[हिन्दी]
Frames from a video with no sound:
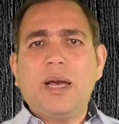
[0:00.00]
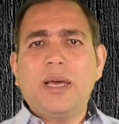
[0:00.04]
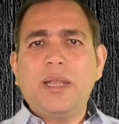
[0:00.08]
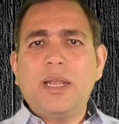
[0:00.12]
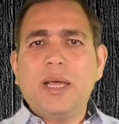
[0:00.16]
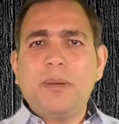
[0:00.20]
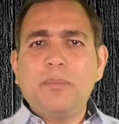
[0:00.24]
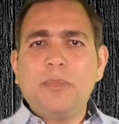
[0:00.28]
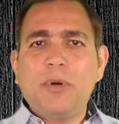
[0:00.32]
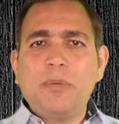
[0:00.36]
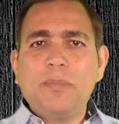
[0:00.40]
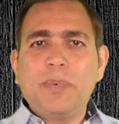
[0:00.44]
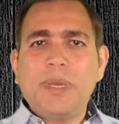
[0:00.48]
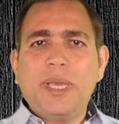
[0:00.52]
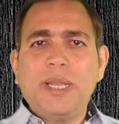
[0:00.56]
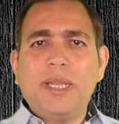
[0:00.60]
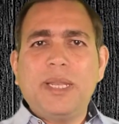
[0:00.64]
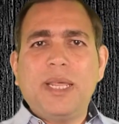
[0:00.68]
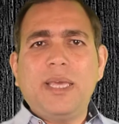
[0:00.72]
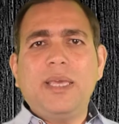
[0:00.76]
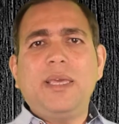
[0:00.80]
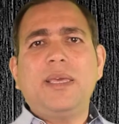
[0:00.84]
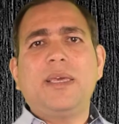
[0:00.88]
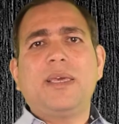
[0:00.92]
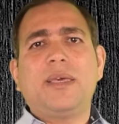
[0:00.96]
आना मुमकिन
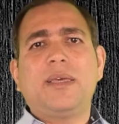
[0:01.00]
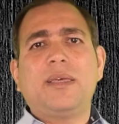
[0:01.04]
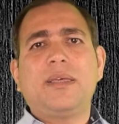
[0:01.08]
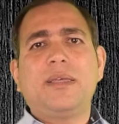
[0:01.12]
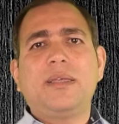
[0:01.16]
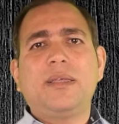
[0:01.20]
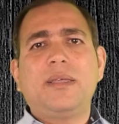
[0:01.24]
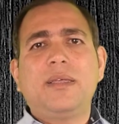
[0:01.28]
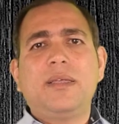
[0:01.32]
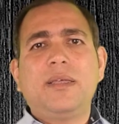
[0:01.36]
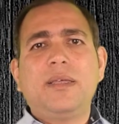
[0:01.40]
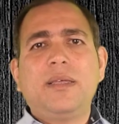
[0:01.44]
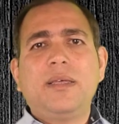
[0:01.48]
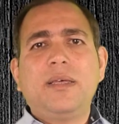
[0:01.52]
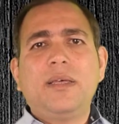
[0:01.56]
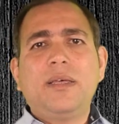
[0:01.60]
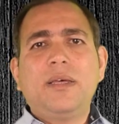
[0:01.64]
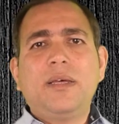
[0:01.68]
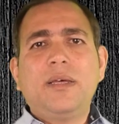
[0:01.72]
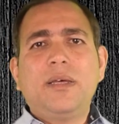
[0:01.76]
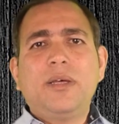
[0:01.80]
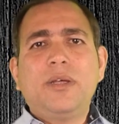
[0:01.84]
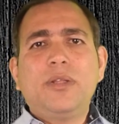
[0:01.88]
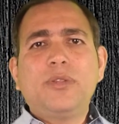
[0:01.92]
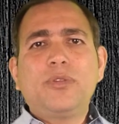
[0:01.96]
नहीं है
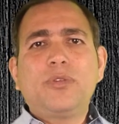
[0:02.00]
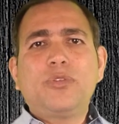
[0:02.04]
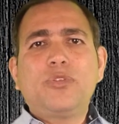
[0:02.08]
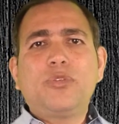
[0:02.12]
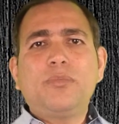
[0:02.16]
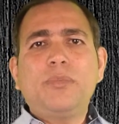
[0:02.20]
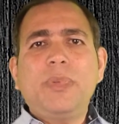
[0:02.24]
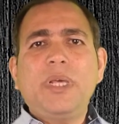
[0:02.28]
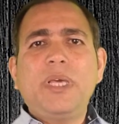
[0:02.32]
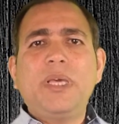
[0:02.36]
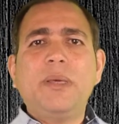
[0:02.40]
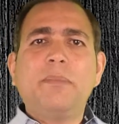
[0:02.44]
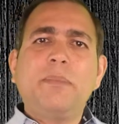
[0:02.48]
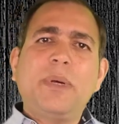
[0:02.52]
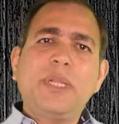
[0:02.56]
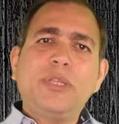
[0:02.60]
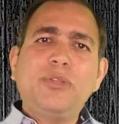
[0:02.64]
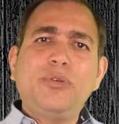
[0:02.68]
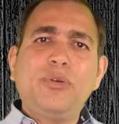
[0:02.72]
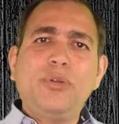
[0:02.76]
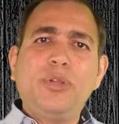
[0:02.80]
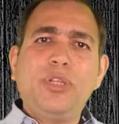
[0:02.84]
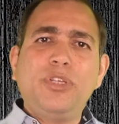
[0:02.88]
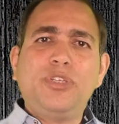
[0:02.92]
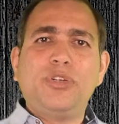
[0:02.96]
तुमने
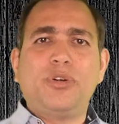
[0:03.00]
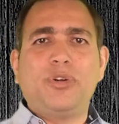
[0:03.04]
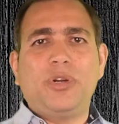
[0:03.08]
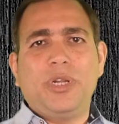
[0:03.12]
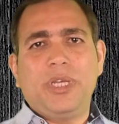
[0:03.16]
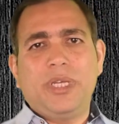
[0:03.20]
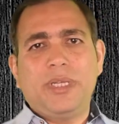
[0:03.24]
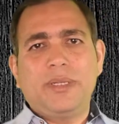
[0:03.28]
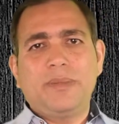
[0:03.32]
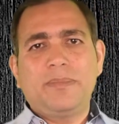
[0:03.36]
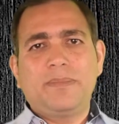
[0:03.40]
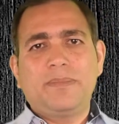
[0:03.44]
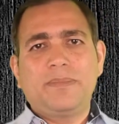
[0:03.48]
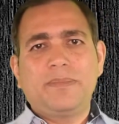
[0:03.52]
हिम्मत क्यों नहीं छोड़ी